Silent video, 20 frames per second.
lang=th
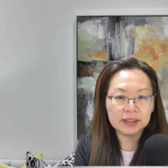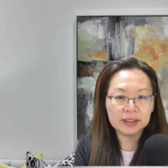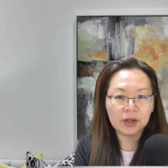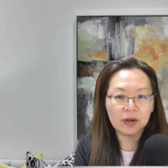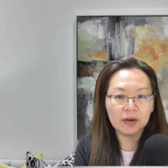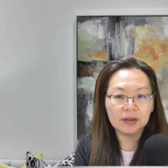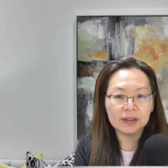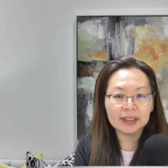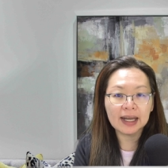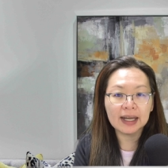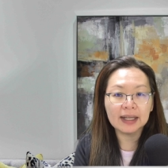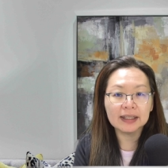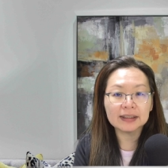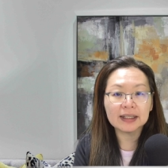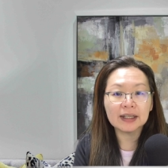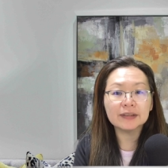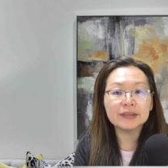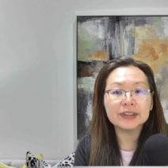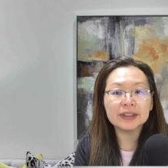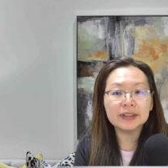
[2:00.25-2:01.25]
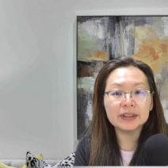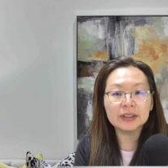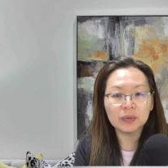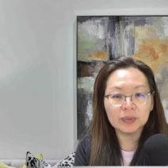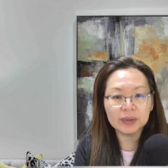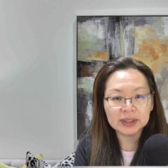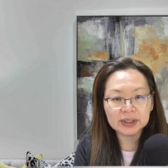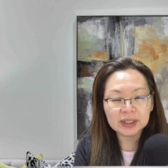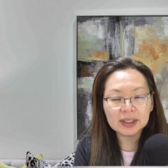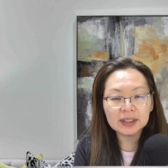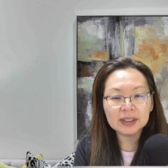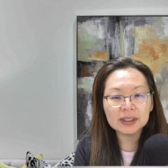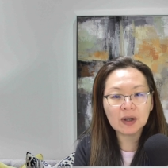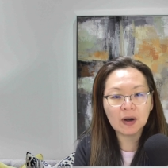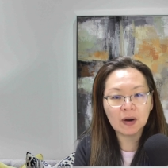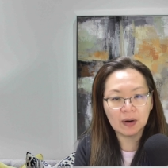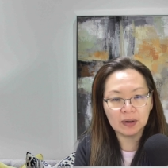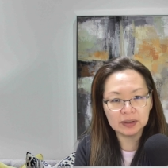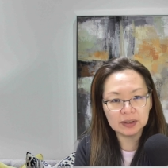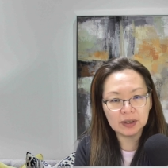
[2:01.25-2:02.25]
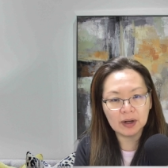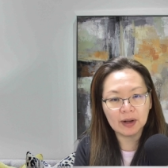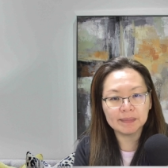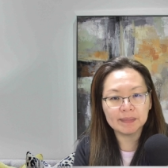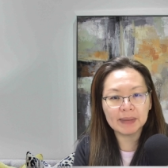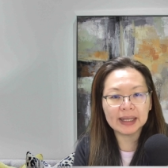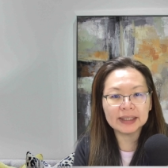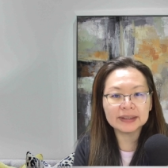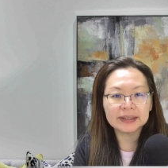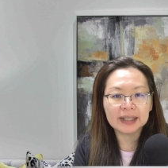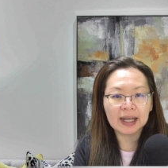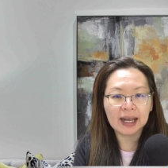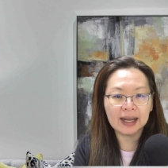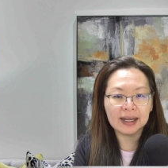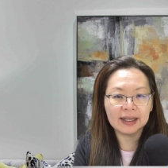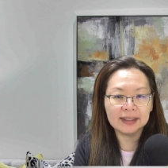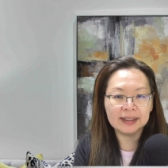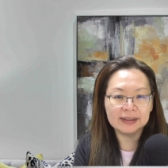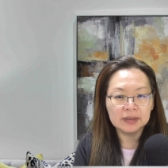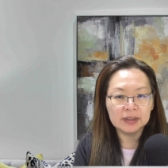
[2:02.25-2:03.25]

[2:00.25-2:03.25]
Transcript: ณีของการเข้าซื้อ Twitter ของอีลอนมัสค่ะ